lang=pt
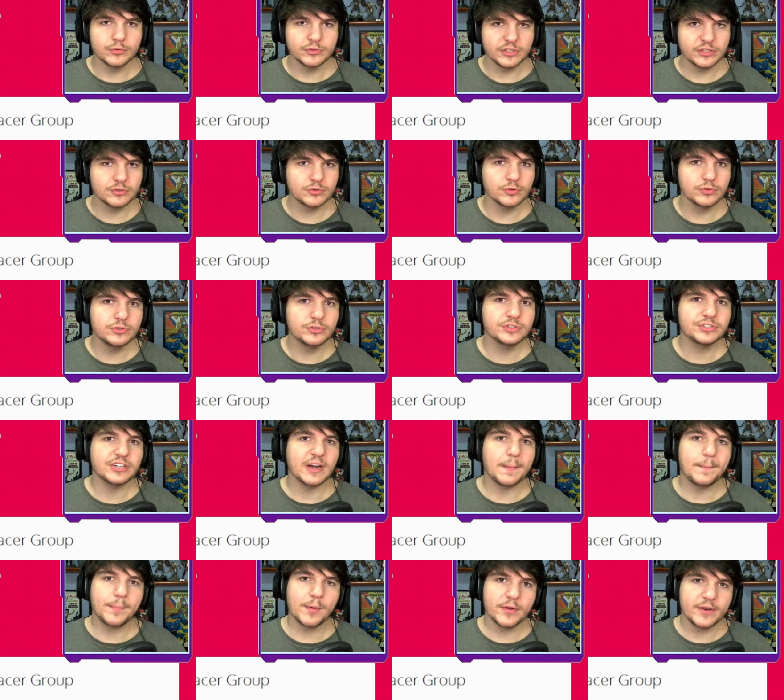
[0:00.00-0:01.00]
Os estúdios
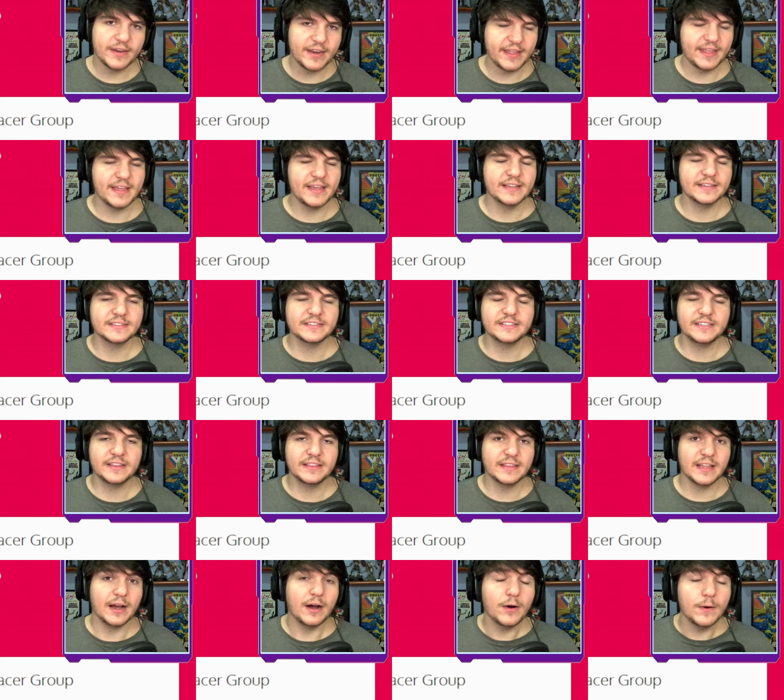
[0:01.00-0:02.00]
japoneses e
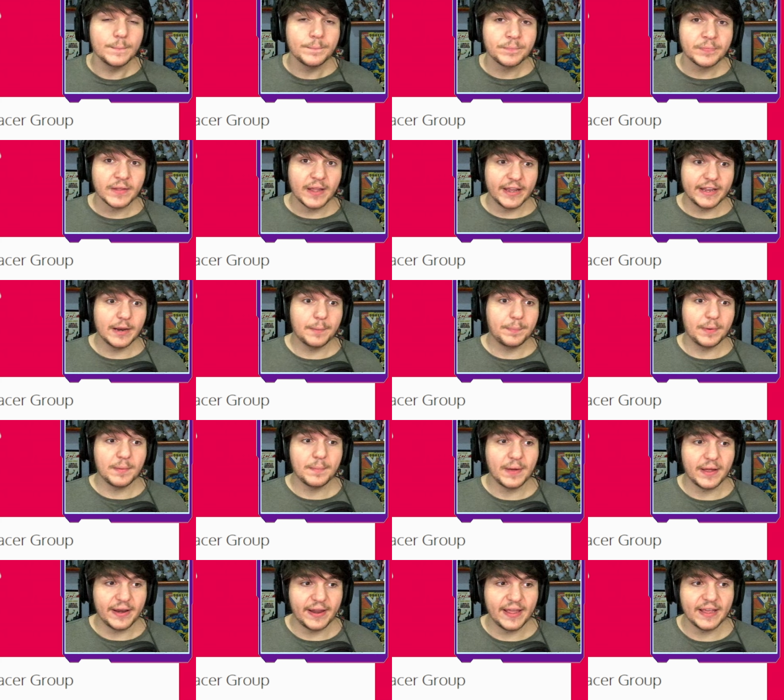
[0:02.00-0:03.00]
tal ainda
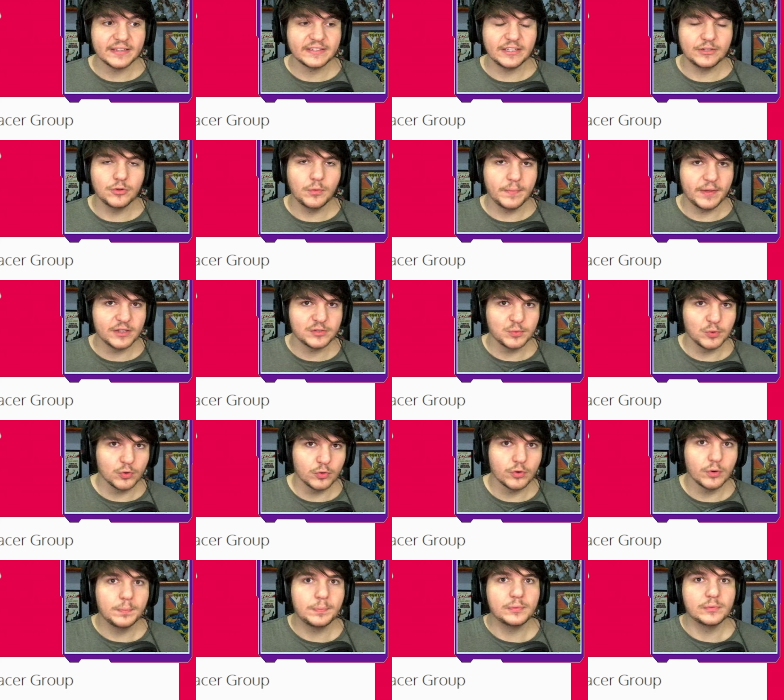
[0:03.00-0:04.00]
permanecem do mesmo
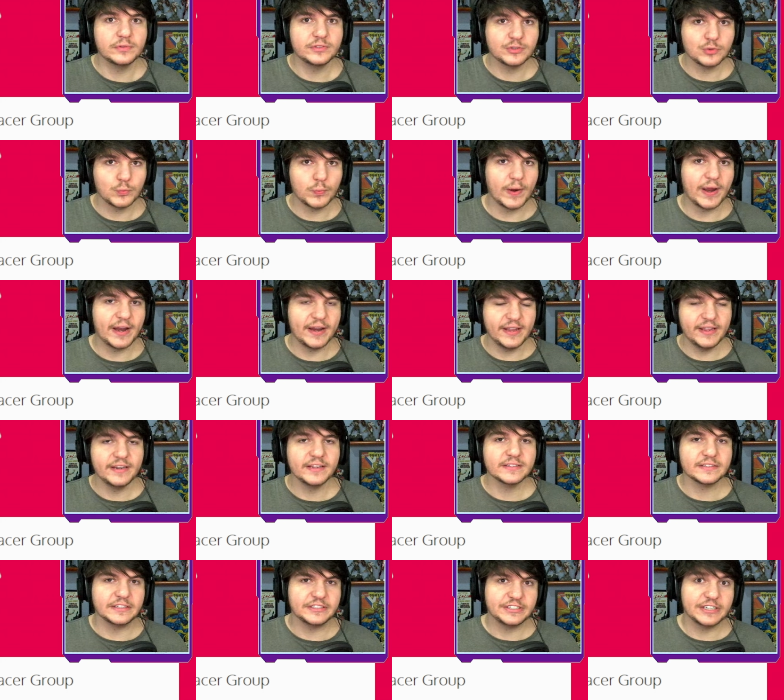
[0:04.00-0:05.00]
grupo Square
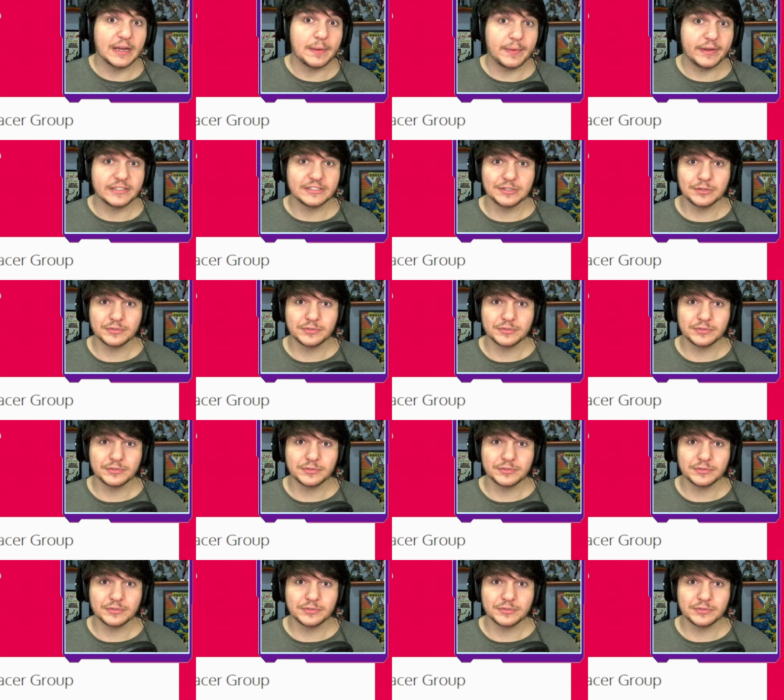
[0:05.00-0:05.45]
Enix antigamente.